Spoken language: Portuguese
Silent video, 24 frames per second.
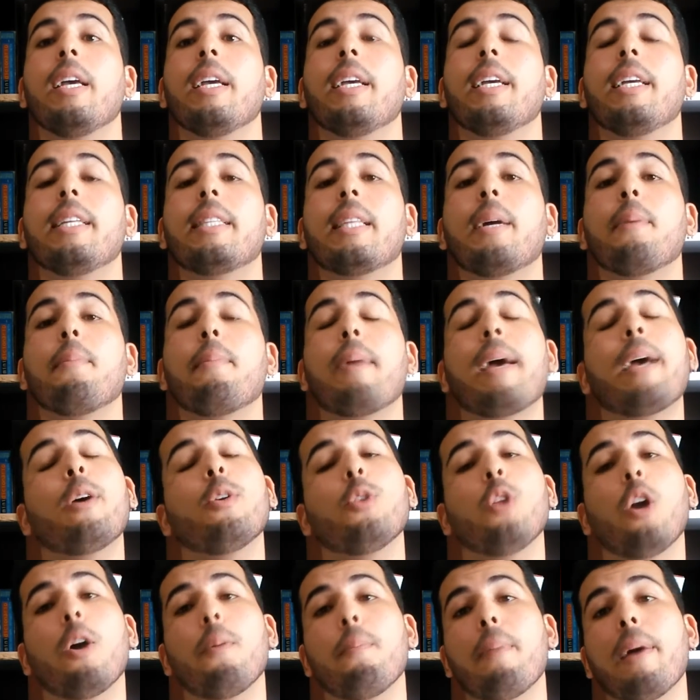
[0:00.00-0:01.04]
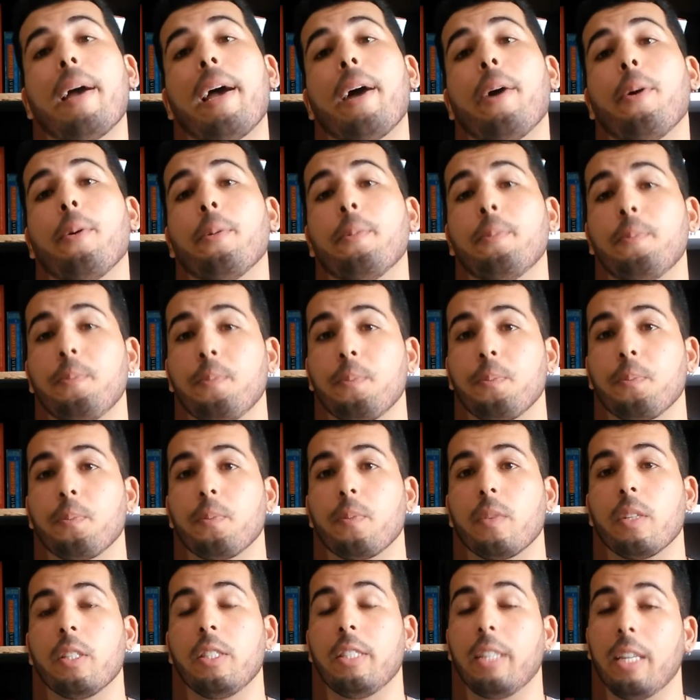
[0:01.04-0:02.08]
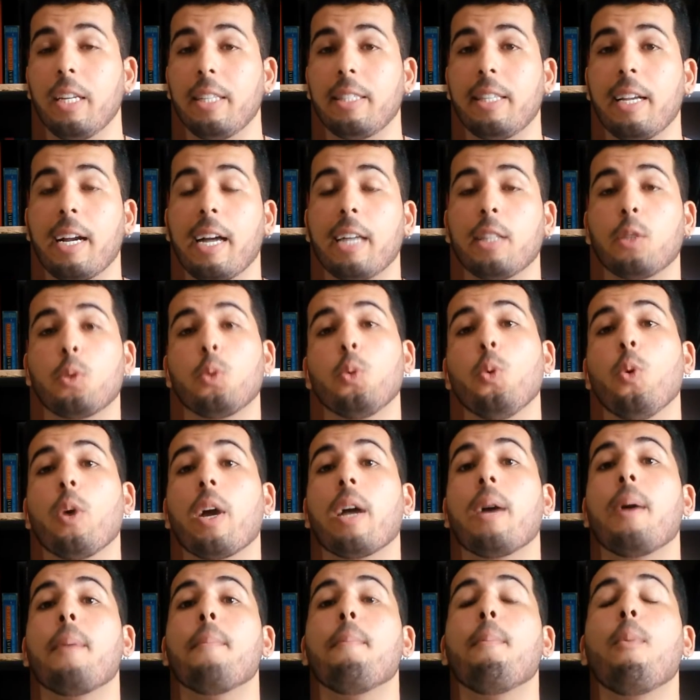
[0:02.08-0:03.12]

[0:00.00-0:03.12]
e também o Nobel de Literatura.